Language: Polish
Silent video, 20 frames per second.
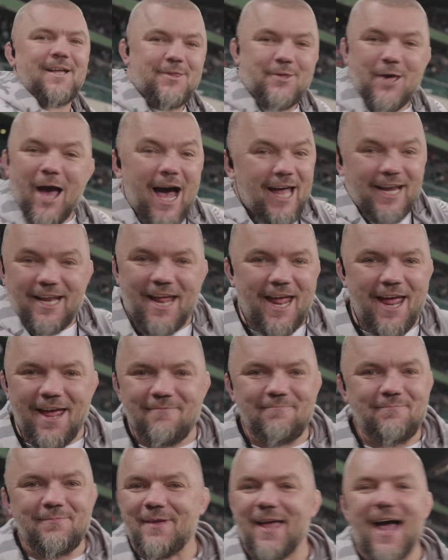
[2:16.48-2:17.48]
Ciarie,
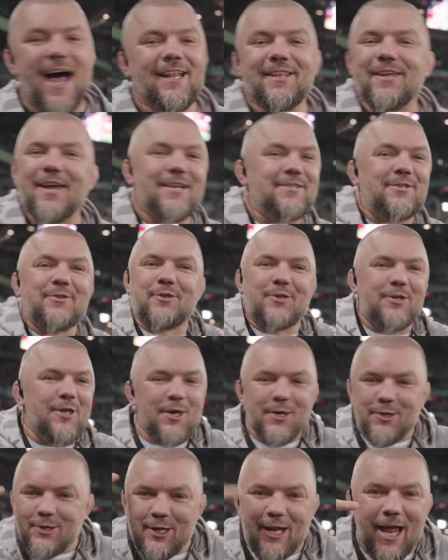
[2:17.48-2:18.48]
ja on jest
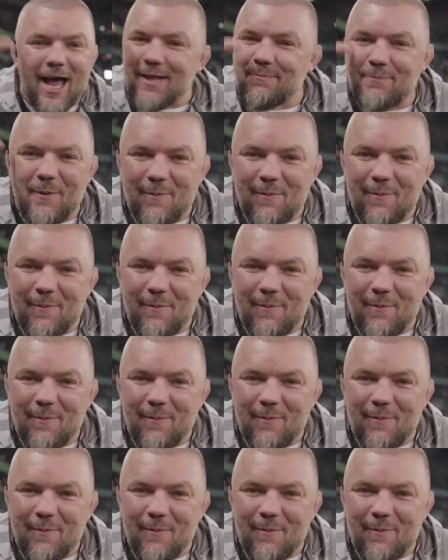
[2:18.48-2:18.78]
30 lat